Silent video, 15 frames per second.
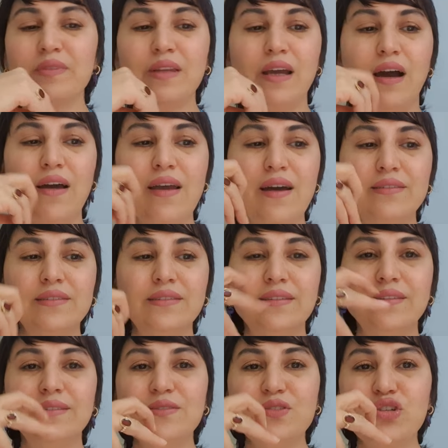hayatın
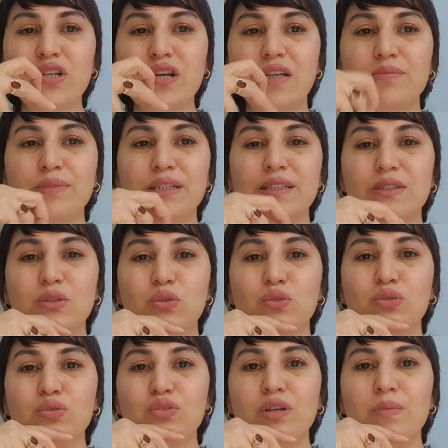tadını çıkartmak
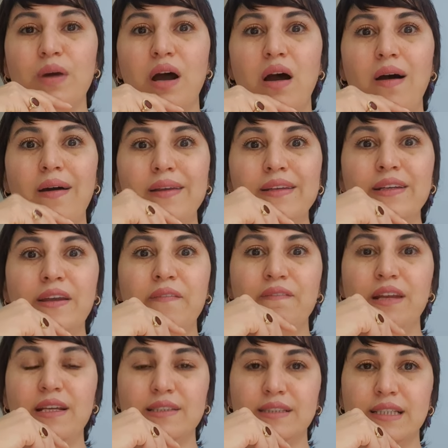istiyorsunuz ama ani
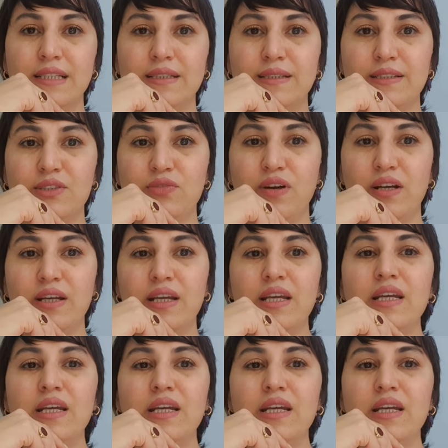refleksleriniz var.